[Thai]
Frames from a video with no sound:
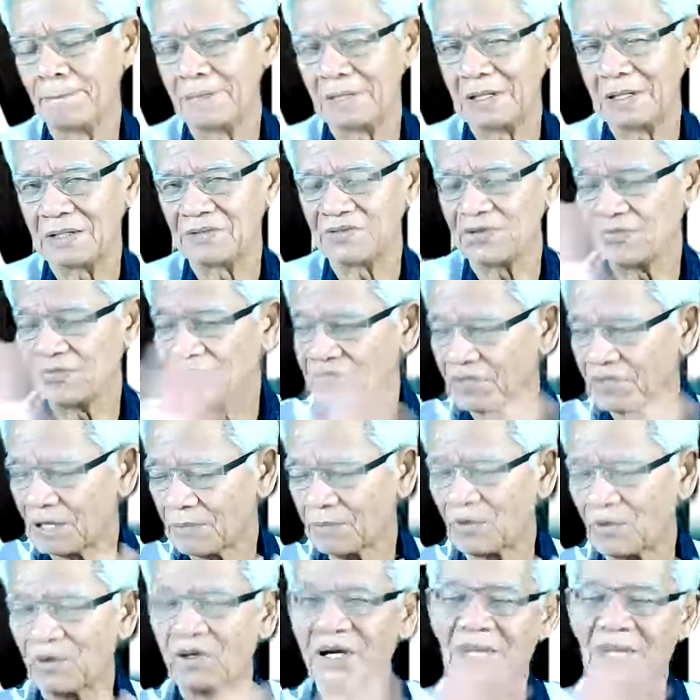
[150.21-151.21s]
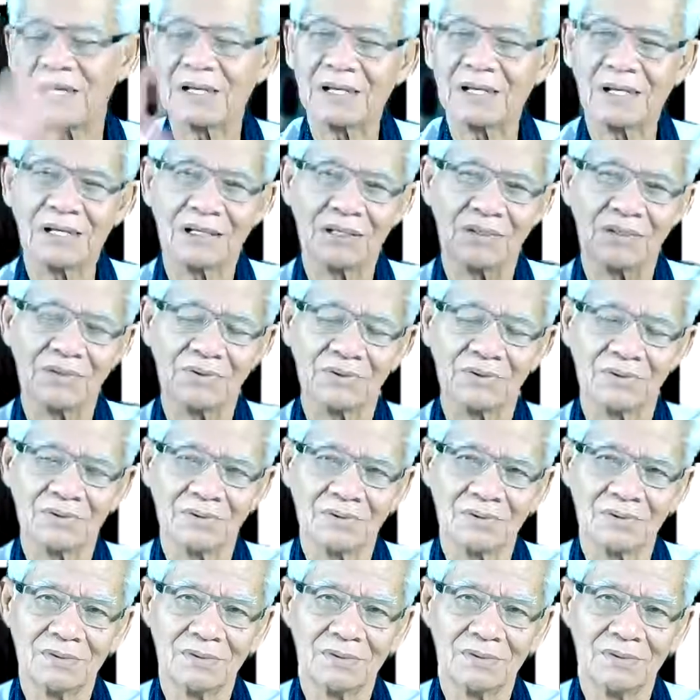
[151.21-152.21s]
นะซึมซับของกันและกันอ
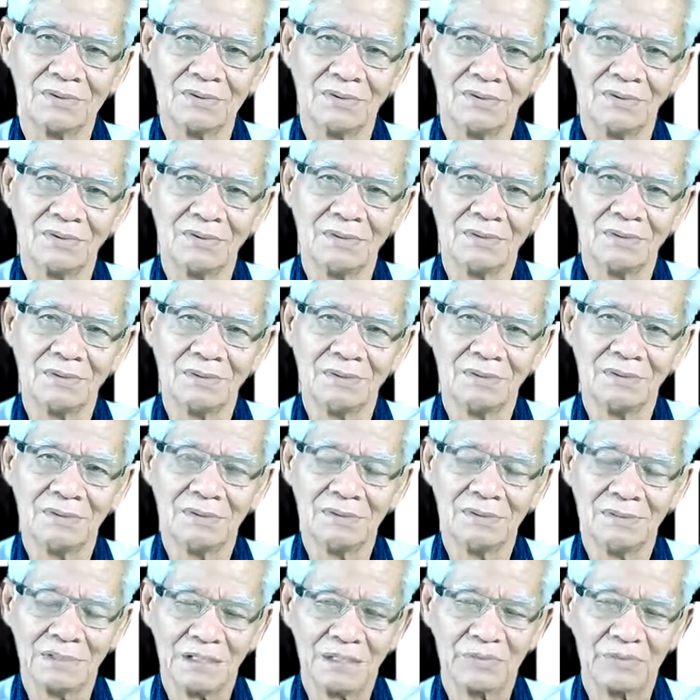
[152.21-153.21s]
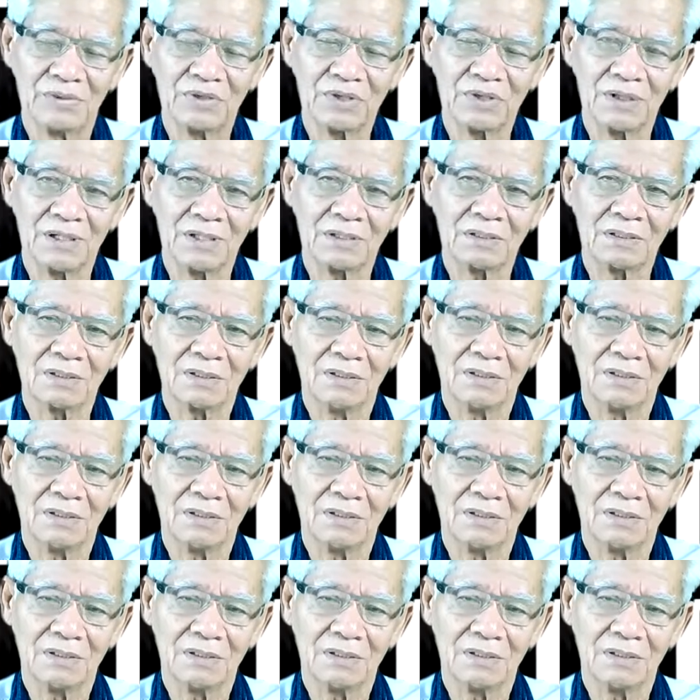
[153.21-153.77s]
ยู่ะเพราะฉะนั้น